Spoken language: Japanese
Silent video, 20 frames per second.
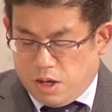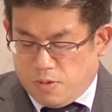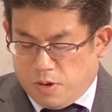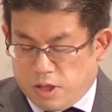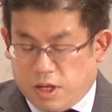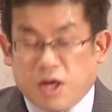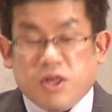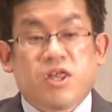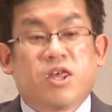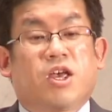
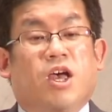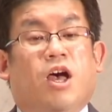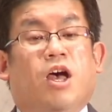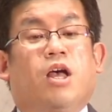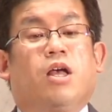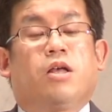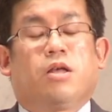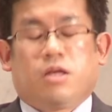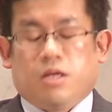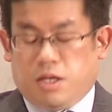私が
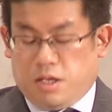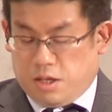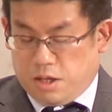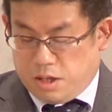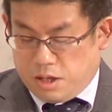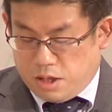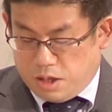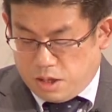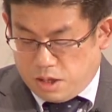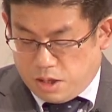
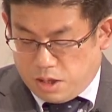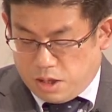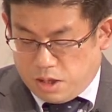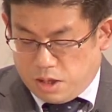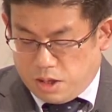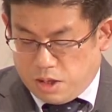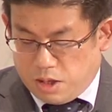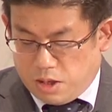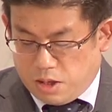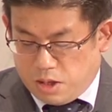
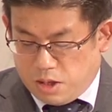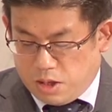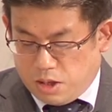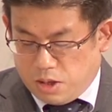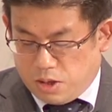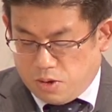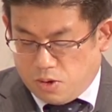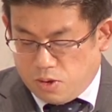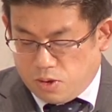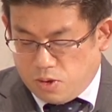
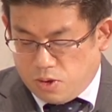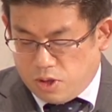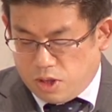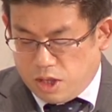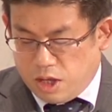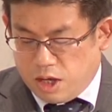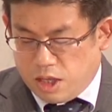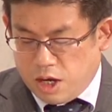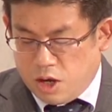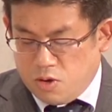想像し
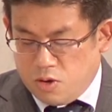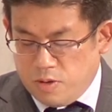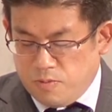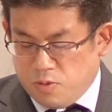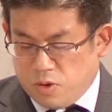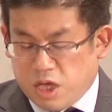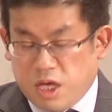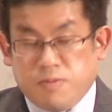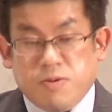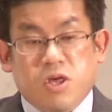ていたより
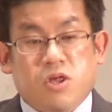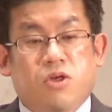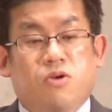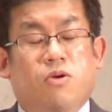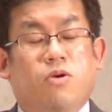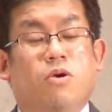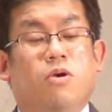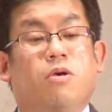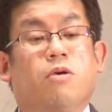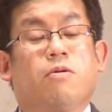も厳し
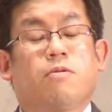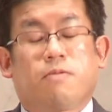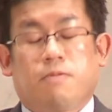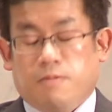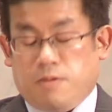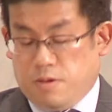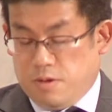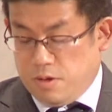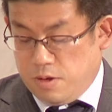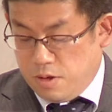く、
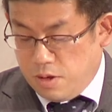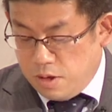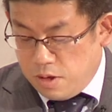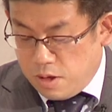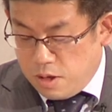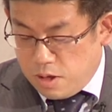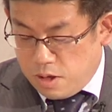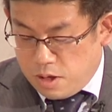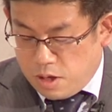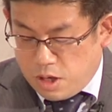
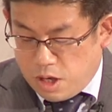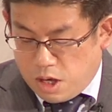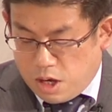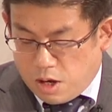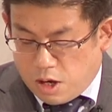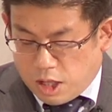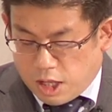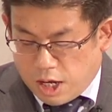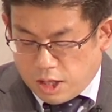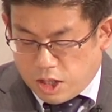
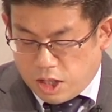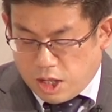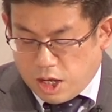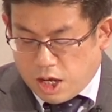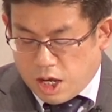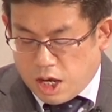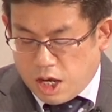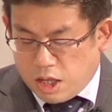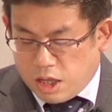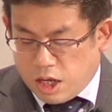私に
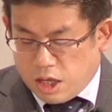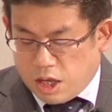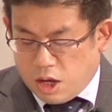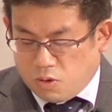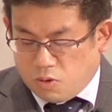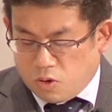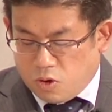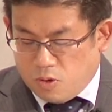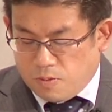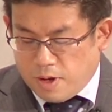返ってきた
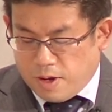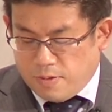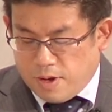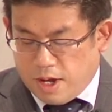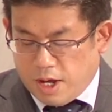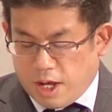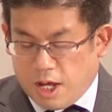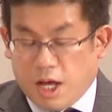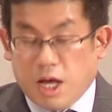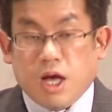言葉
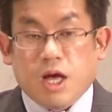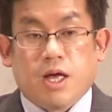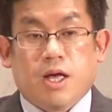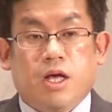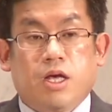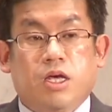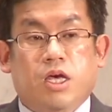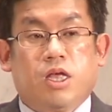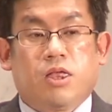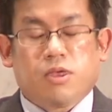は
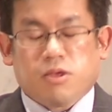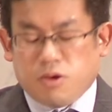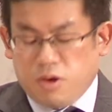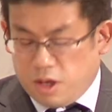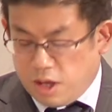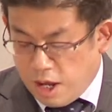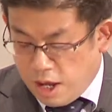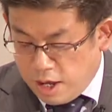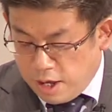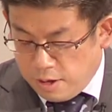きつく
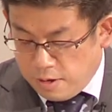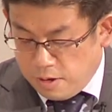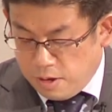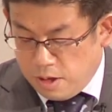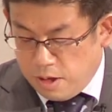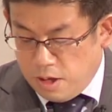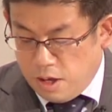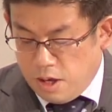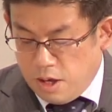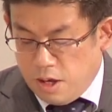て、
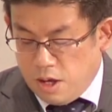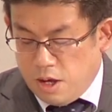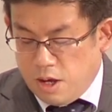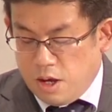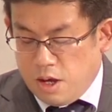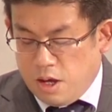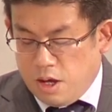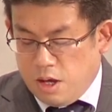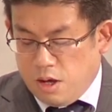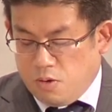
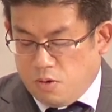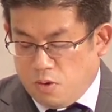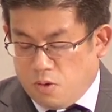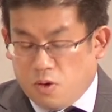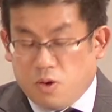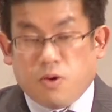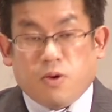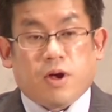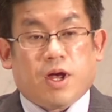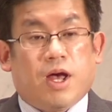
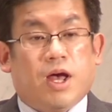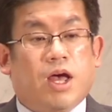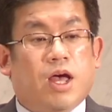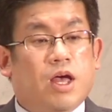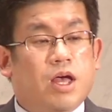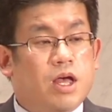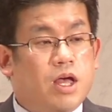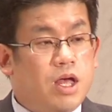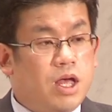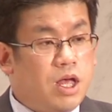心
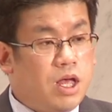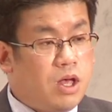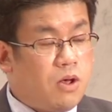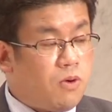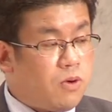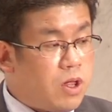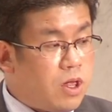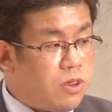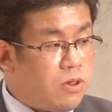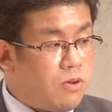が
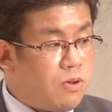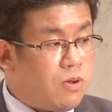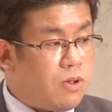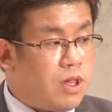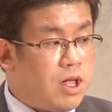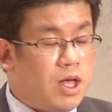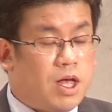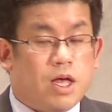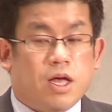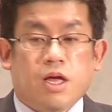折れそう
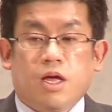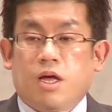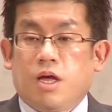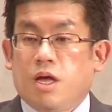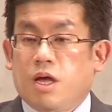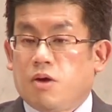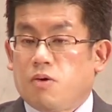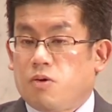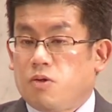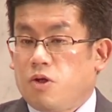な
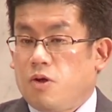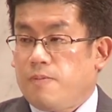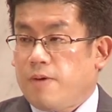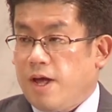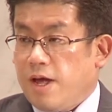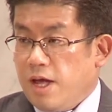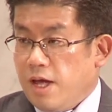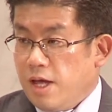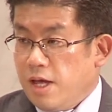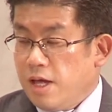言
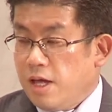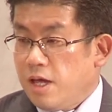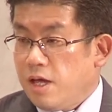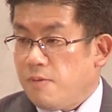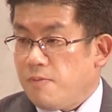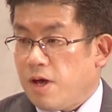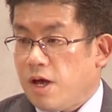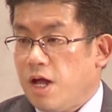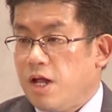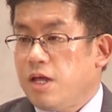葉
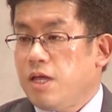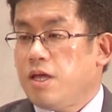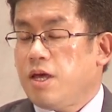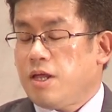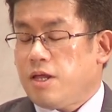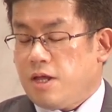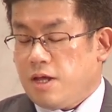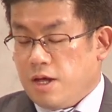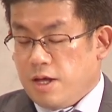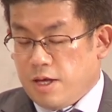ばかりで
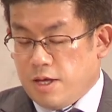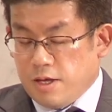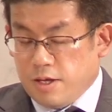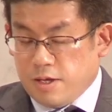した。